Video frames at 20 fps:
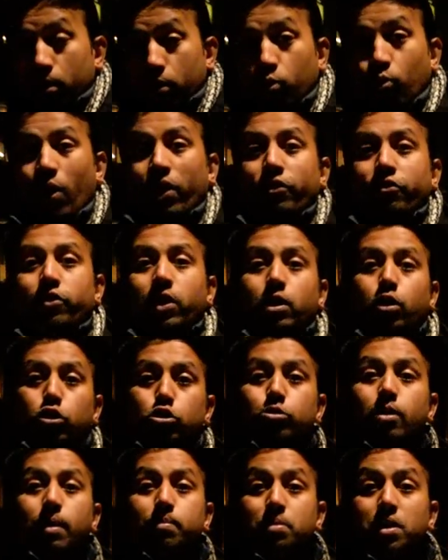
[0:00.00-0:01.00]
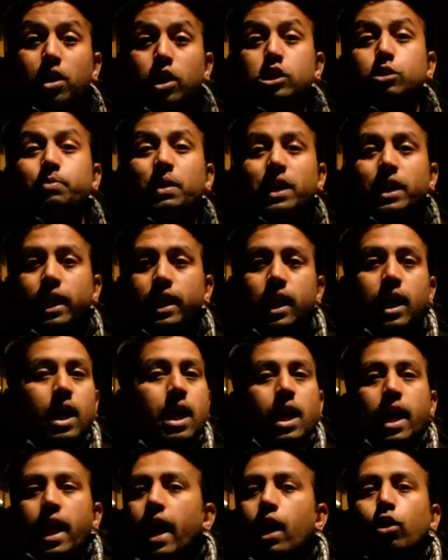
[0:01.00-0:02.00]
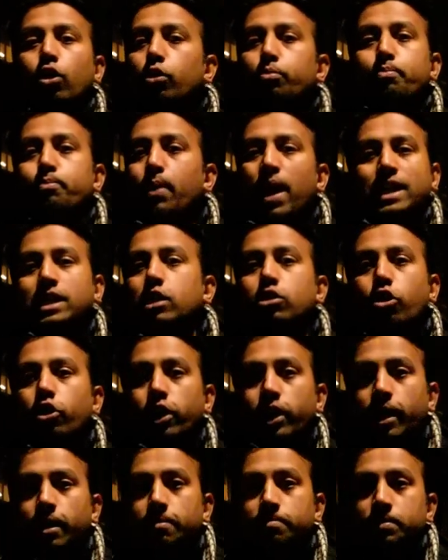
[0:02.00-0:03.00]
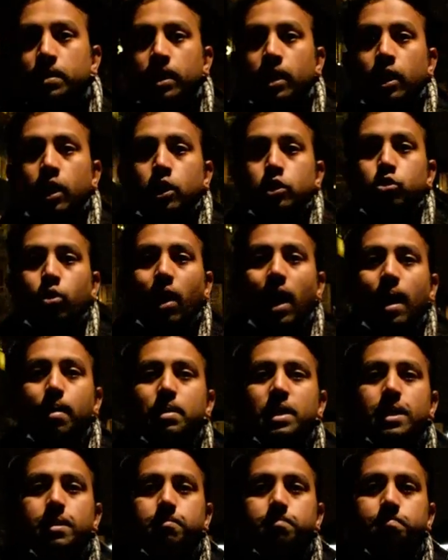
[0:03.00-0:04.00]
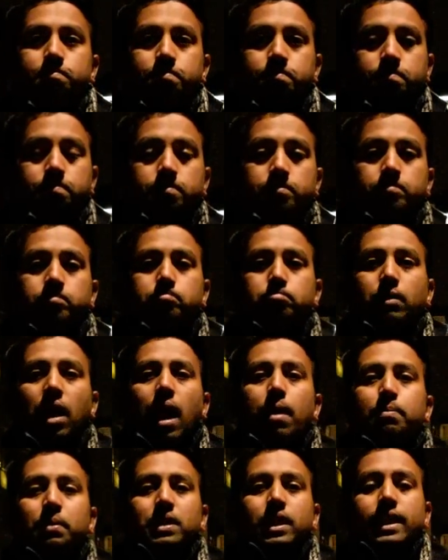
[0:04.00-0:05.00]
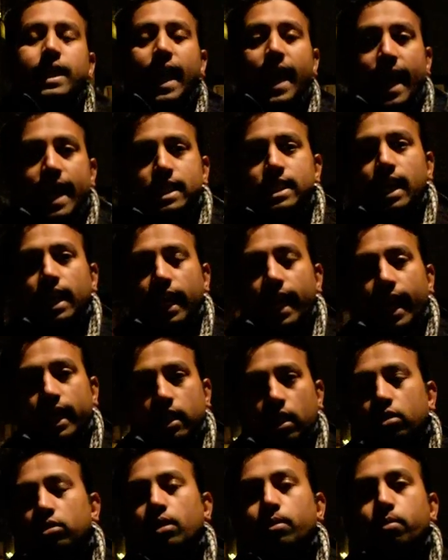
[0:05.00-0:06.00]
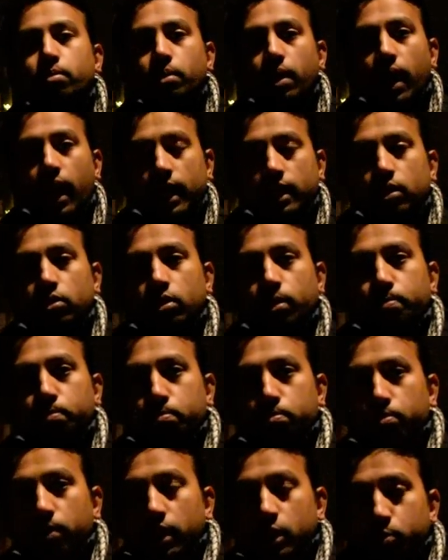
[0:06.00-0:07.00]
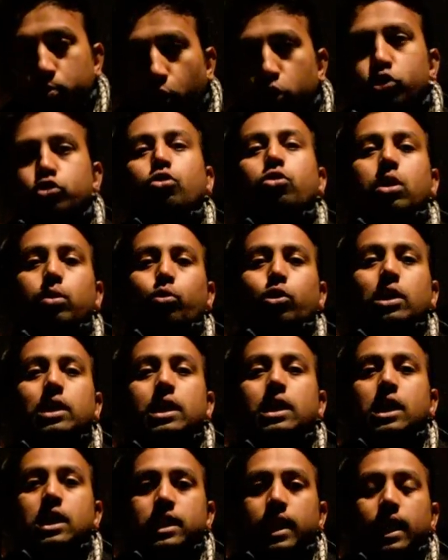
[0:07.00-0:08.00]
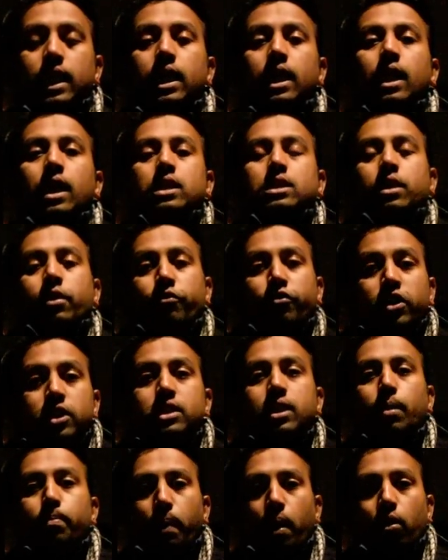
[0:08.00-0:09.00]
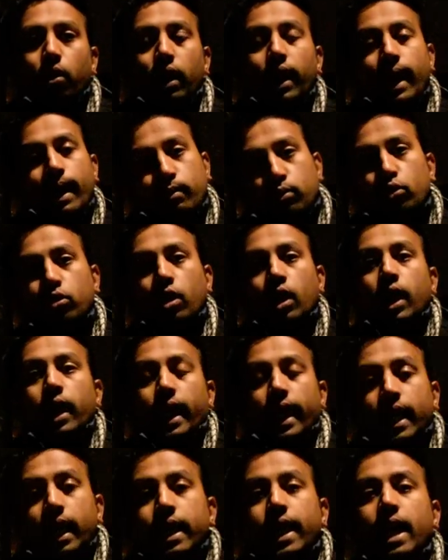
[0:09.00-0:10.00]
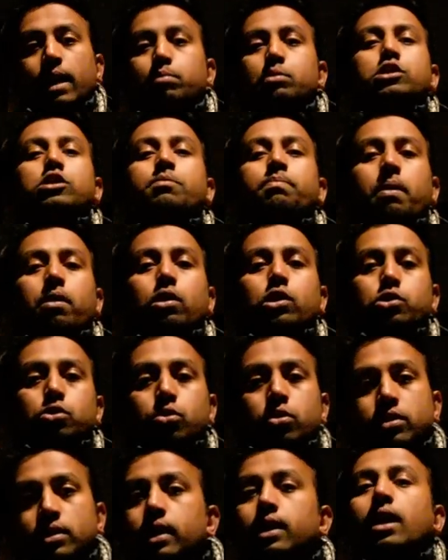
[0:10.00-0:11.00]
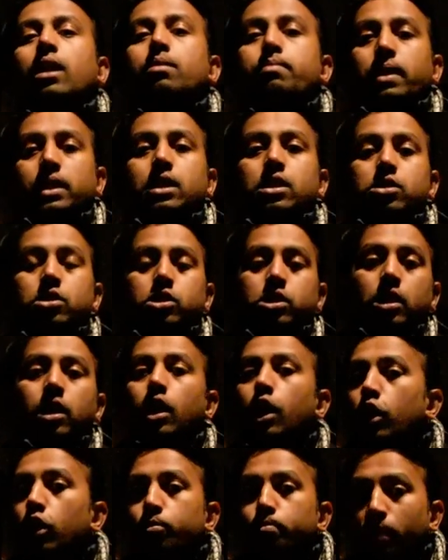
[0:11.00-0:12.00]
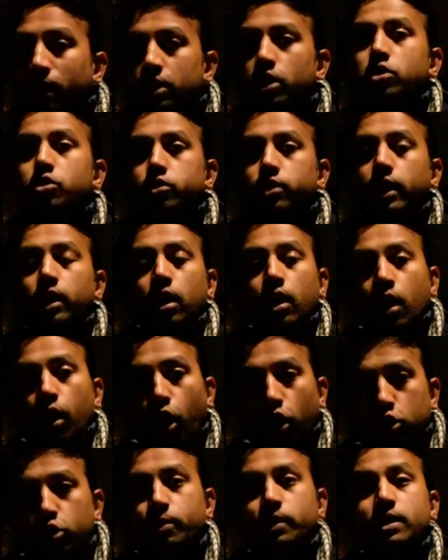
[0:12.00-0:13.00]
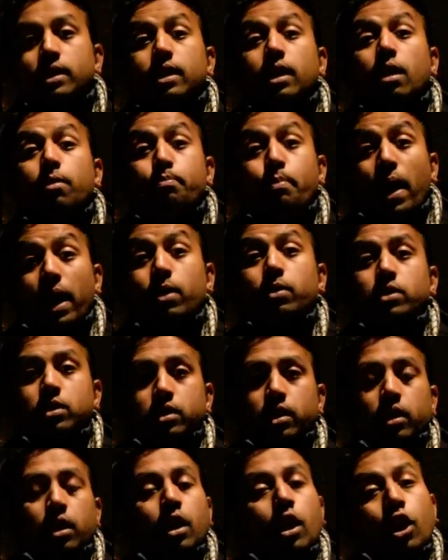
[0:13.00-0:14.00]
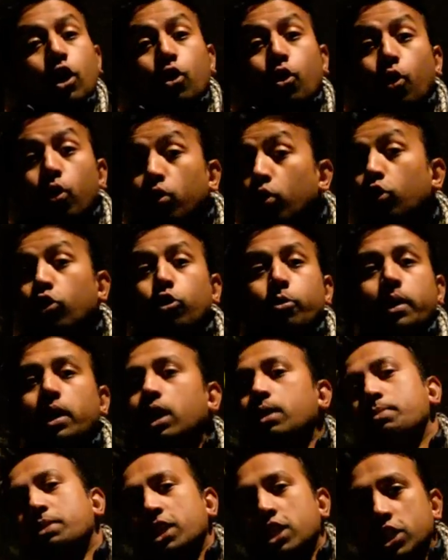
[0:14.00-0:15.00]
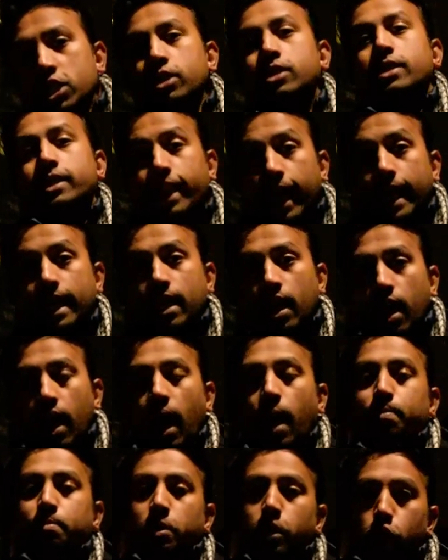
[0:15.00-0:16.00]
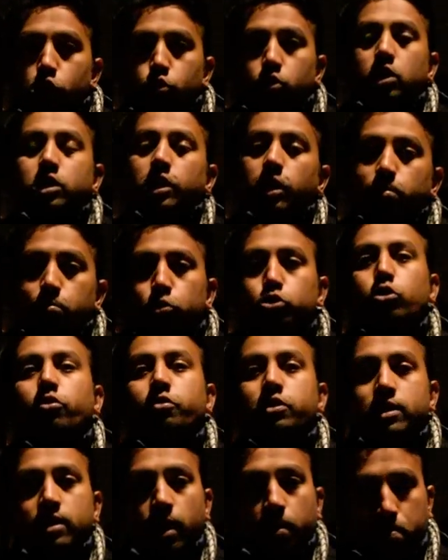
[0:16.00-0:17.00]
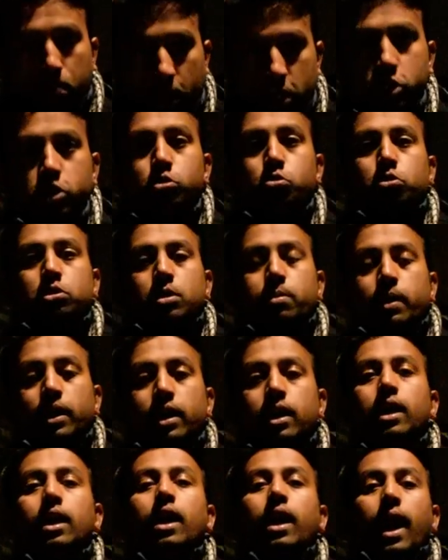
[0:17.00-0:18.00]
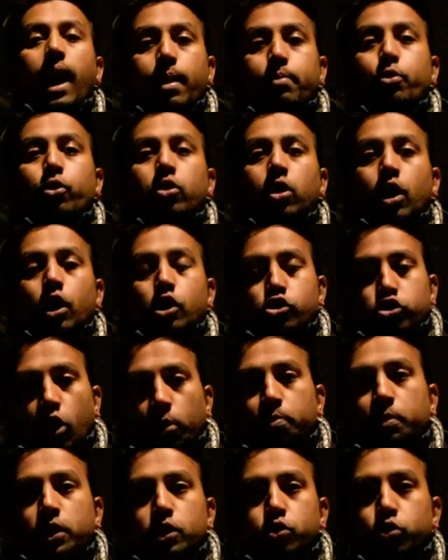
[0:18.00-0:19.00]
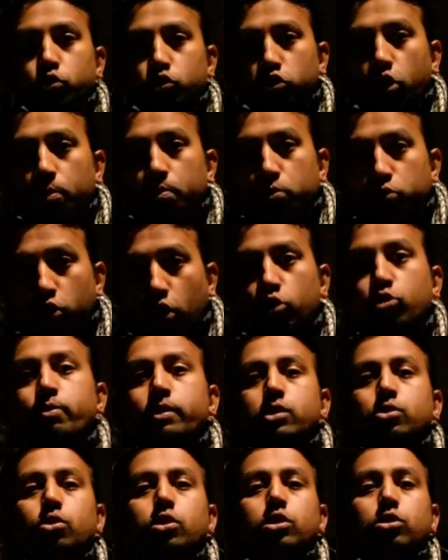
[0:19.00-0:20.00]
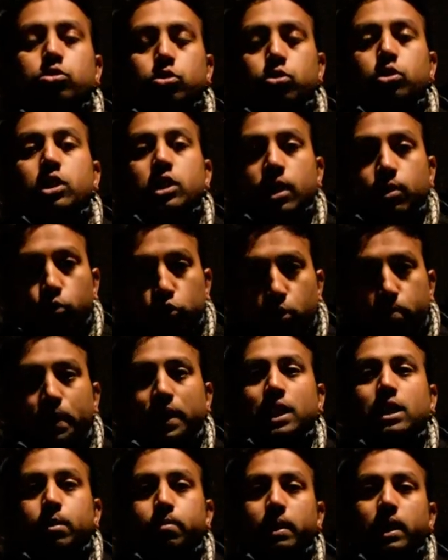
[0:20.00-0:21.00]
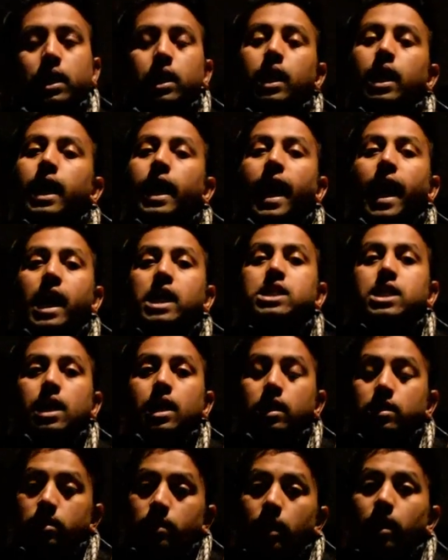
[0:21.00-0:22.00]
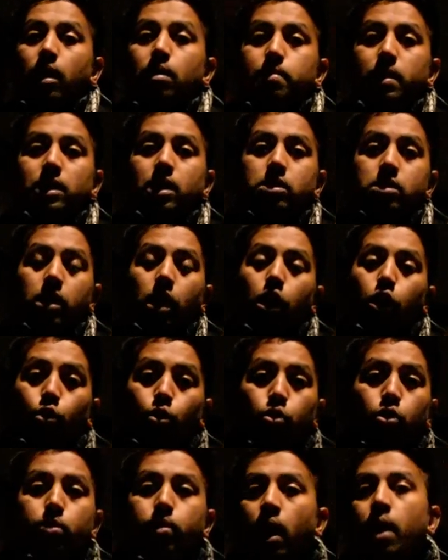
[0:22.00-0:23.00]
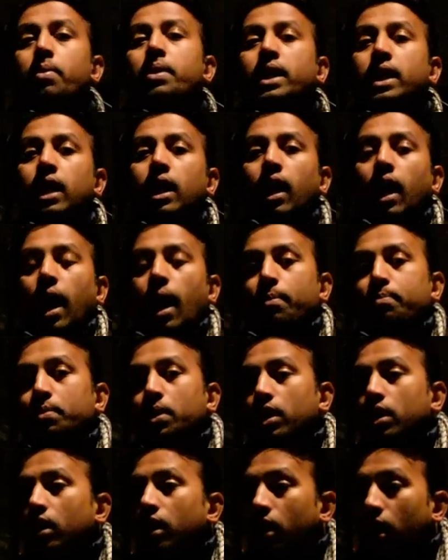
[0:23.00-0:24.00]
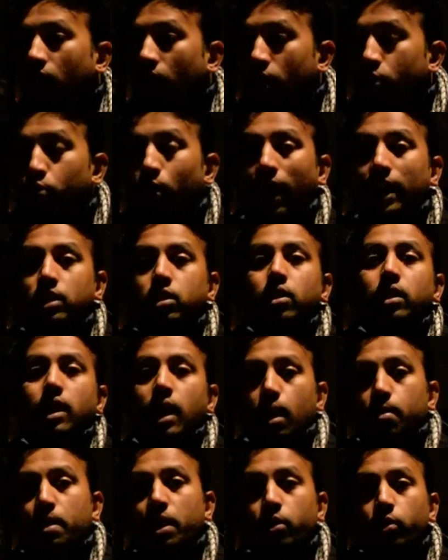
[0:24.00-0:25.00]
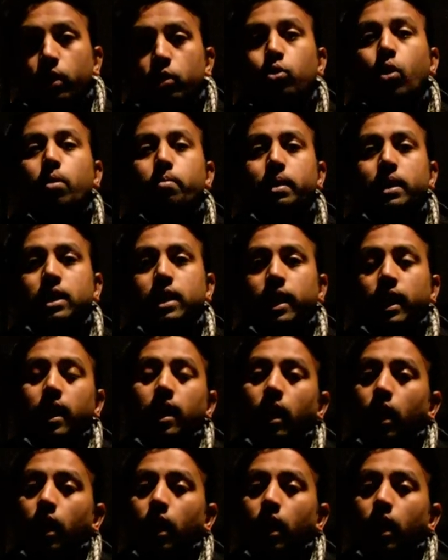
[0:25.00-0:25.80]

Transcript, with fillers: ওয়াইফ নেই অথবা আপনার হাজব্যান্ড নেই এগুলো ম্যাটার করে না সো আমি আপনাদেরকে এই জায়গায় একটা কথা একটা কথা স্পষ্ট করে বলে দিতে চাই যে ভিসা পাওয়া এবং এখানে অ্যাডমিশন পাওয়ার জন্য সিঙ্গেল মাদার্সদের মাদার্সদের অথবা সিঙ্গেল প্যারেন্টসদের কোনো রকমের লিমিটেশনস নেই আপনারা যদি ঠিকমতো ভিসার অ্যাপ্লিকেশন করতে পারেন এবং সব কিছু সব ডকুমেন্টসগুলি যদি ঠিকমতো পাঠাতে পারেন এইটা সিঙ্গেল মাদার্স কোনোভাবেই আপনার ক্রাইটেরিয়া বা রিকোয়ারমেন্টকে